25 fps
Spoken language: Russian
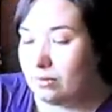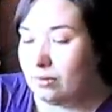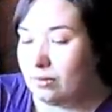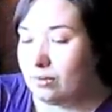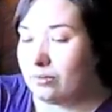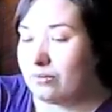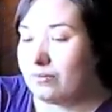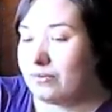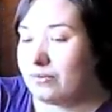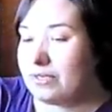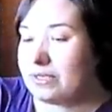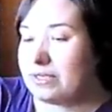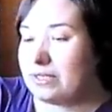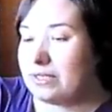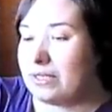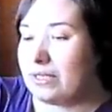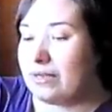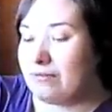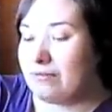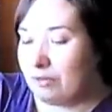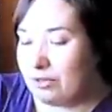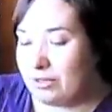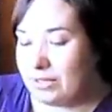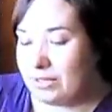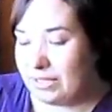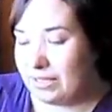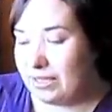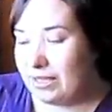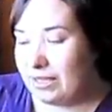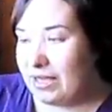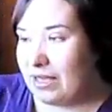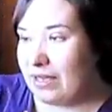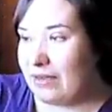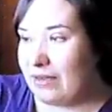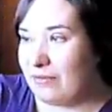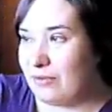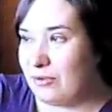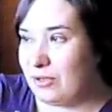Увидела вот
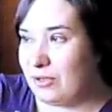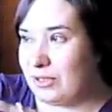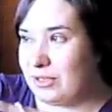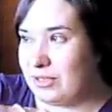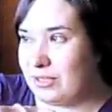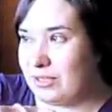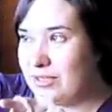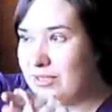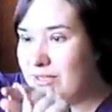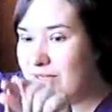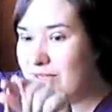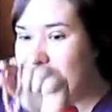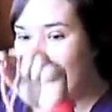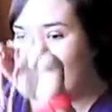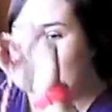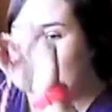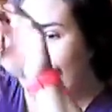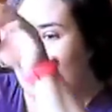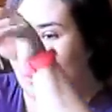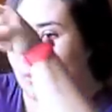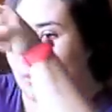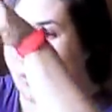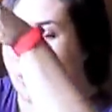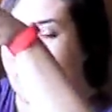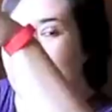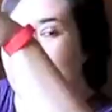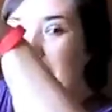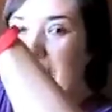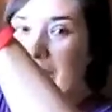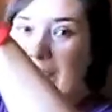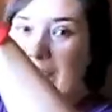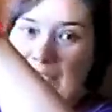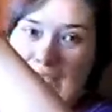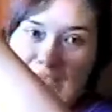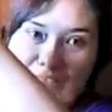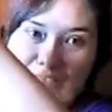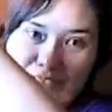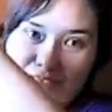такие вот
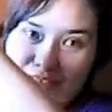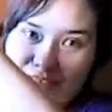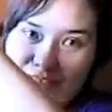колье, они